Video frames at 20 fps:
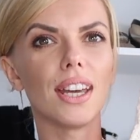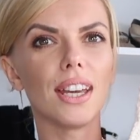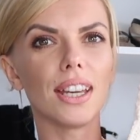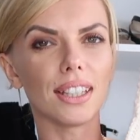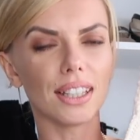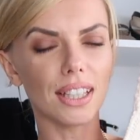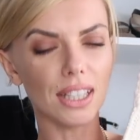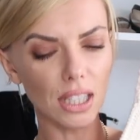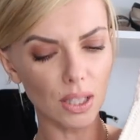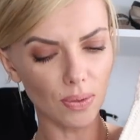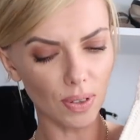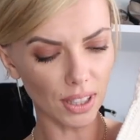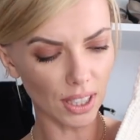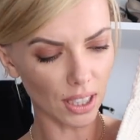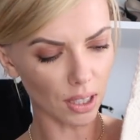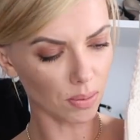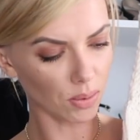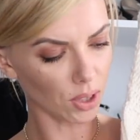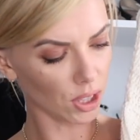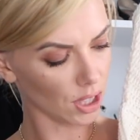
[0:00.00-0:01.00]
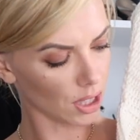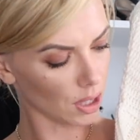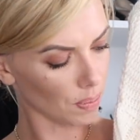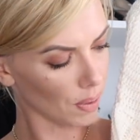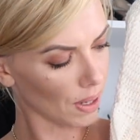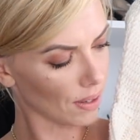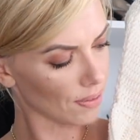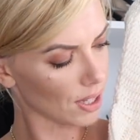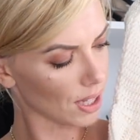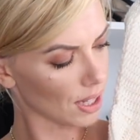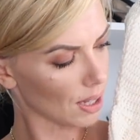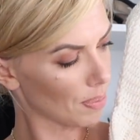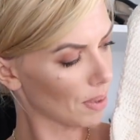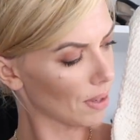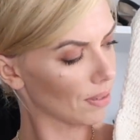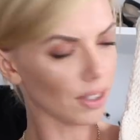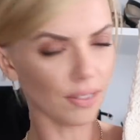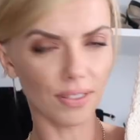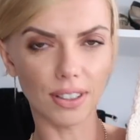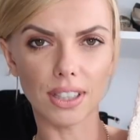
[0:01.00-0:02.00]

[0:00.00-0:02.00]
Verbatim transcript: I ten sweter mi się sprawdza naprawdę